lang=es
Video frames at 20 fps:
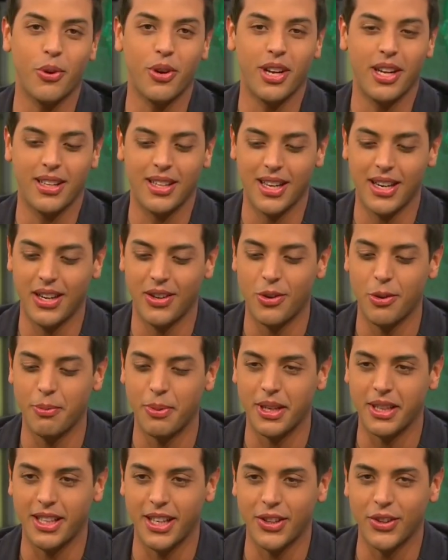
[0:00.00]
Poder estar
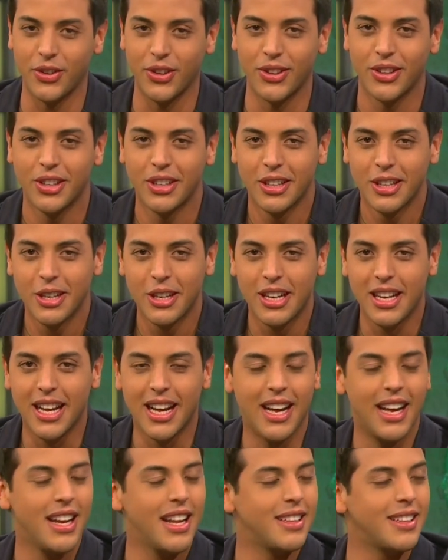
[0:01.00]
compartiendo
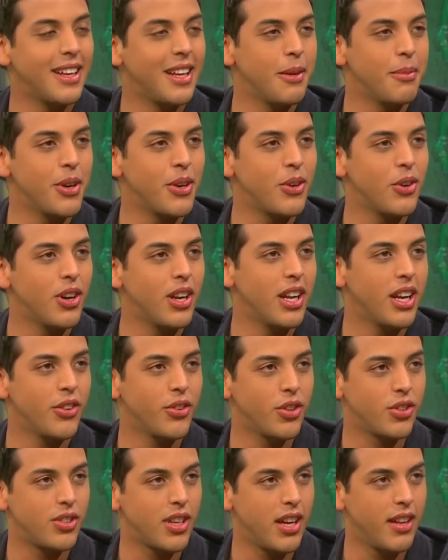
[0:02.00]
la, tarima con
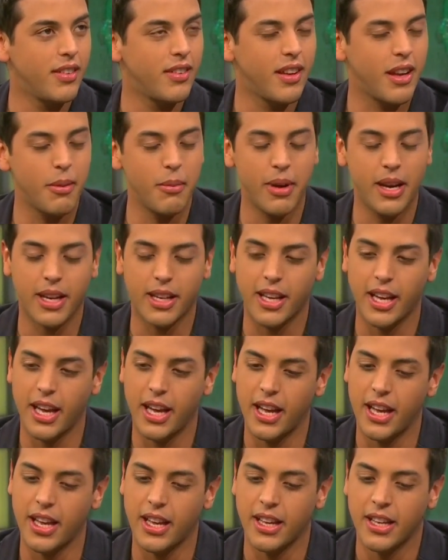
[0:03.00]
Alejandro Sanz, además
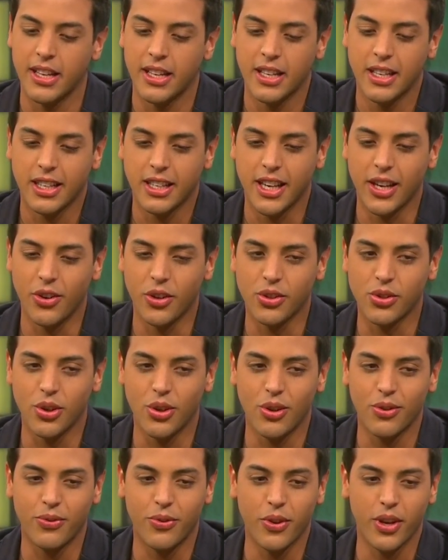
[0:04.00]
que, que no
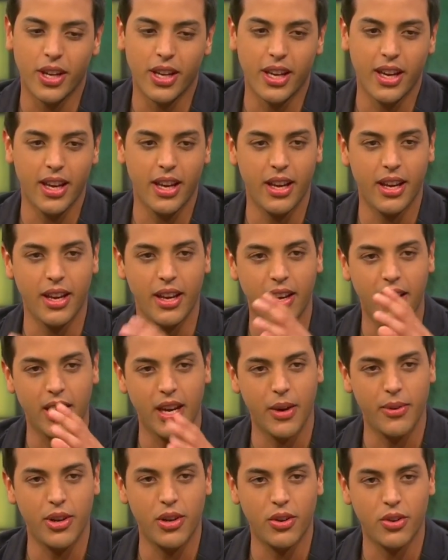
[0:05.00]
solo fue que
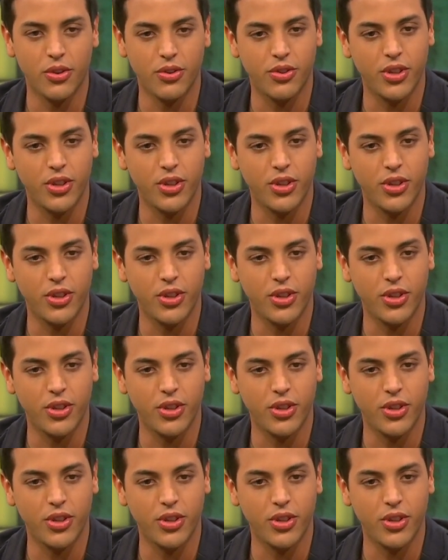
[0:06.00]
abrí los